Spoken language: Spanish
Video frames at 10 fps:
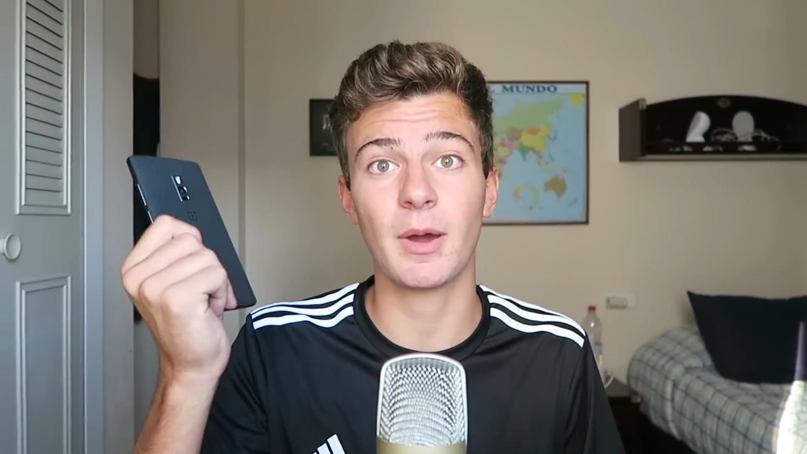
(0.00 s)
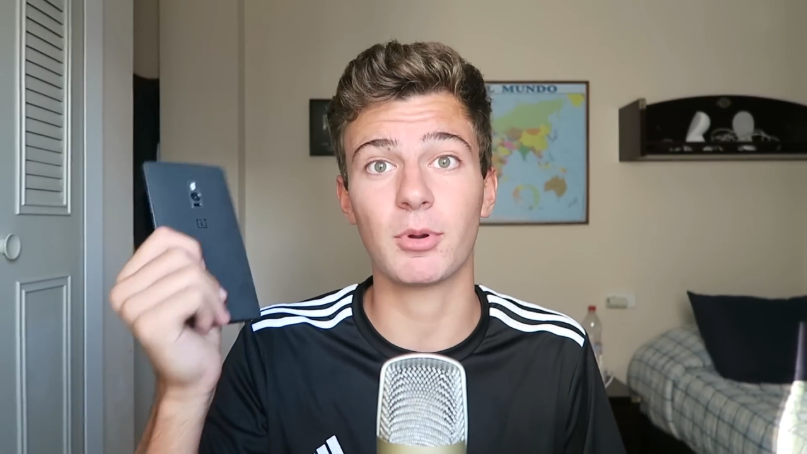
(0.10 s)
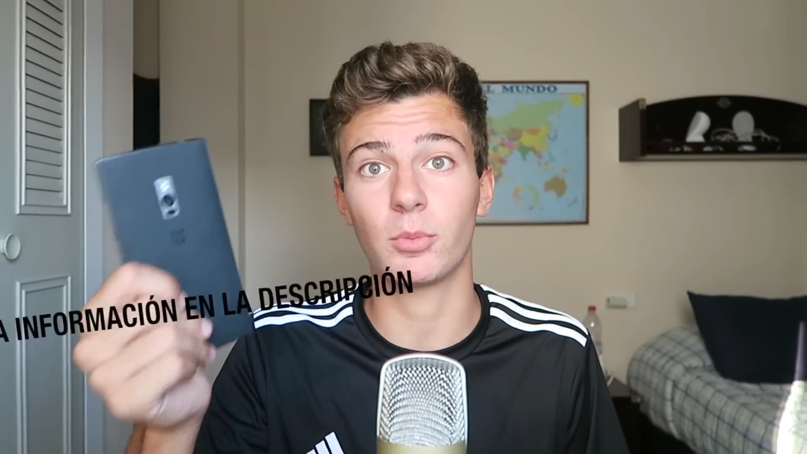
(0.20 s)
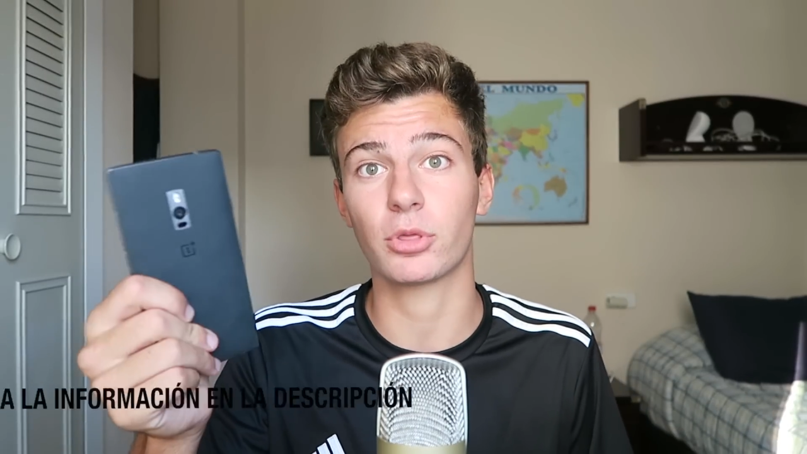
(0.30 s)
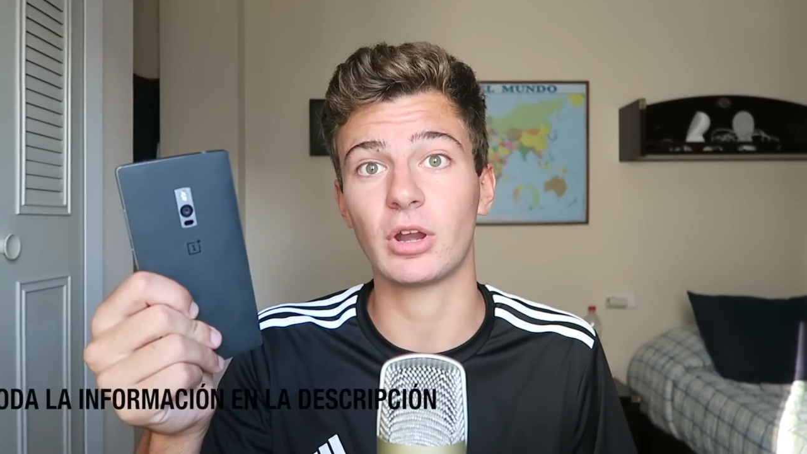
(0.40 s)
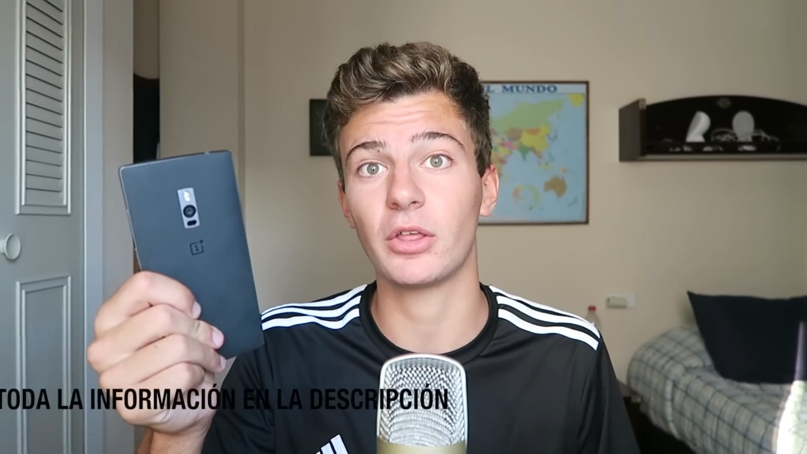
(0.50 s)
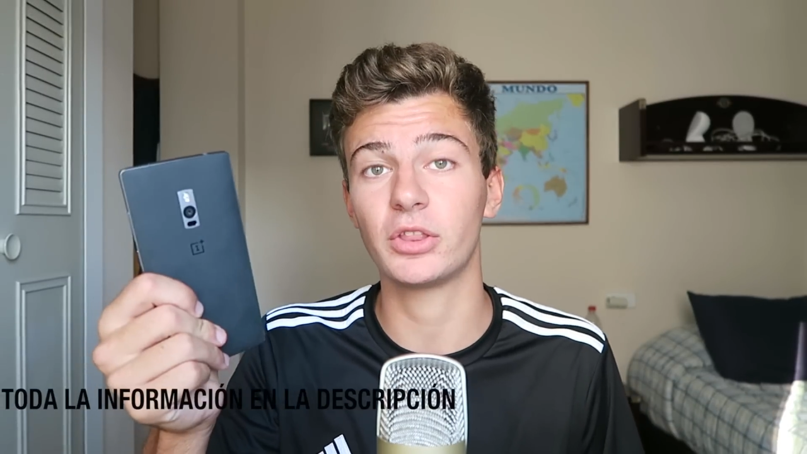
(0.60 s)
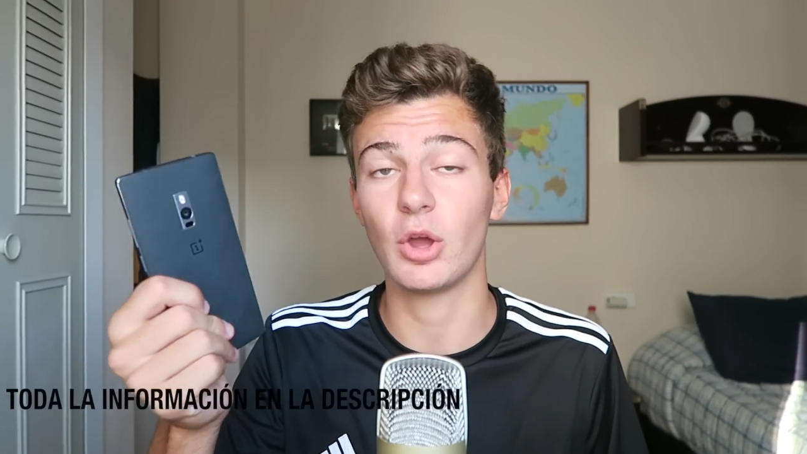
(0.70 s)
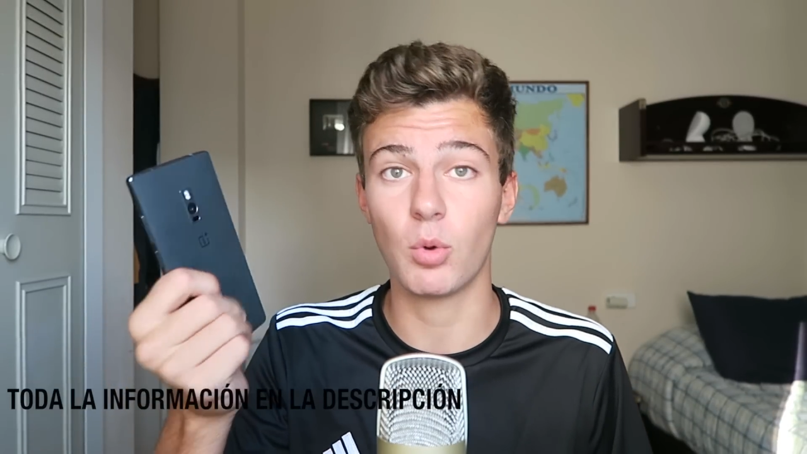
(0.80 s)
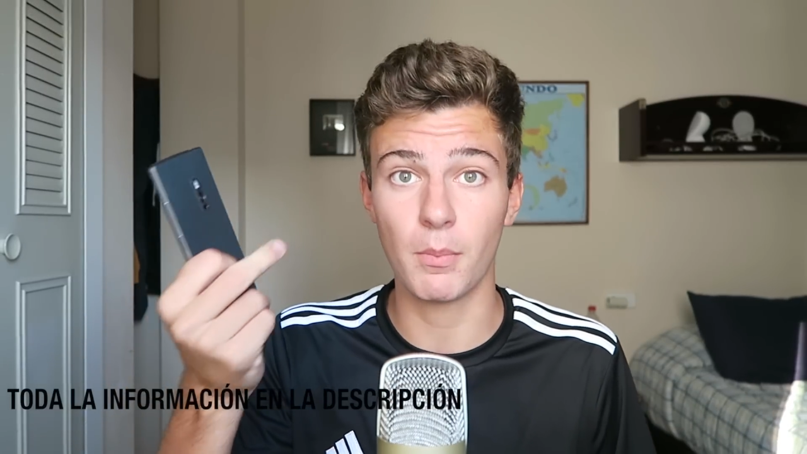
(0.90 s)
que me ha proporcionado
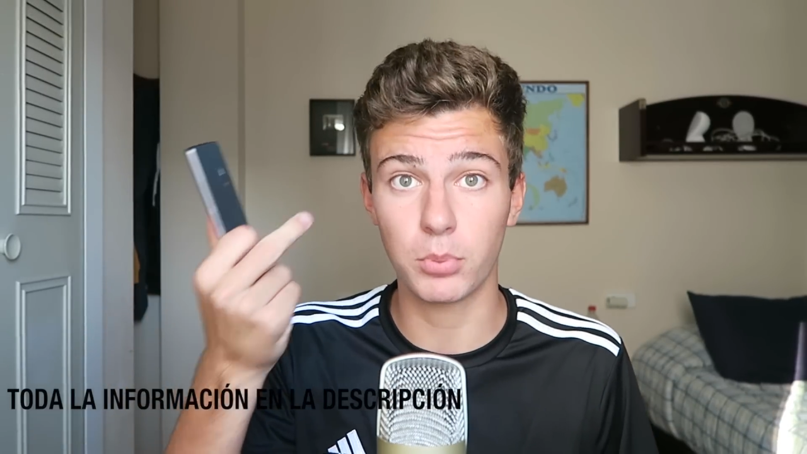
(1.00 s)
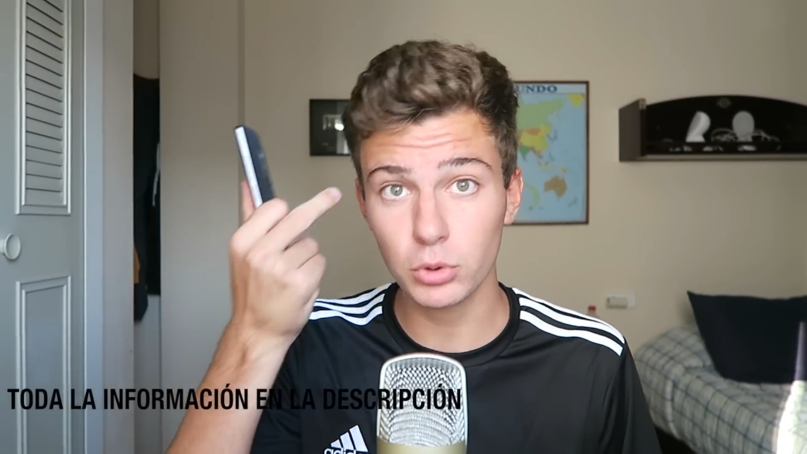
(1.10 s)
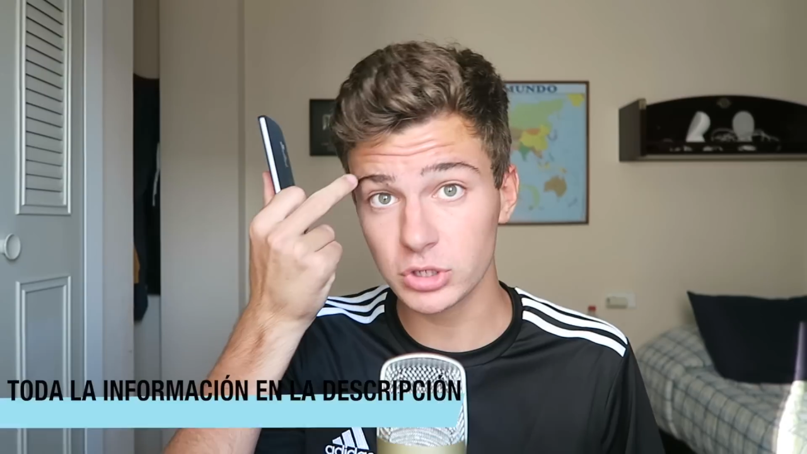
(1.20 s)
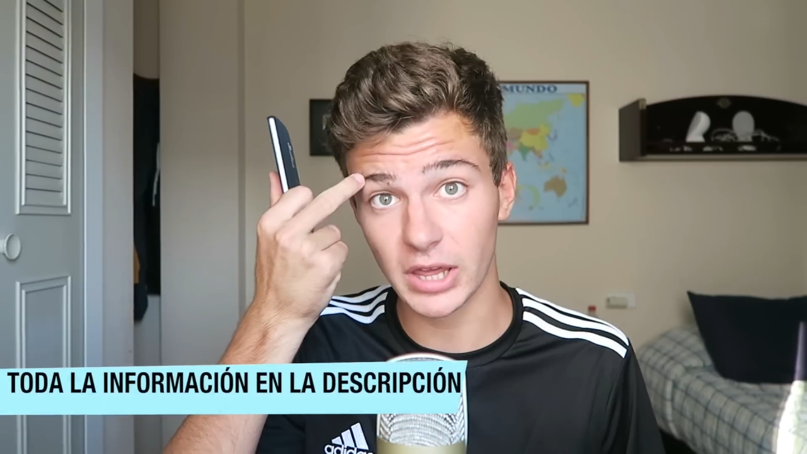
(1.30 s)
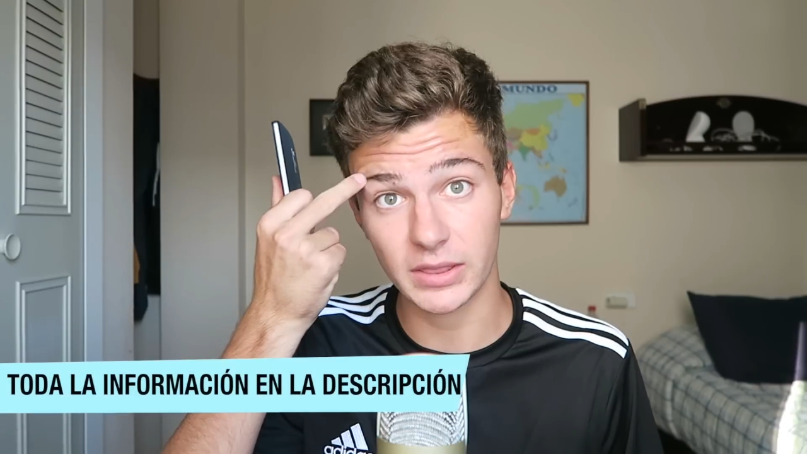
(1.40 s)
este OnePlus,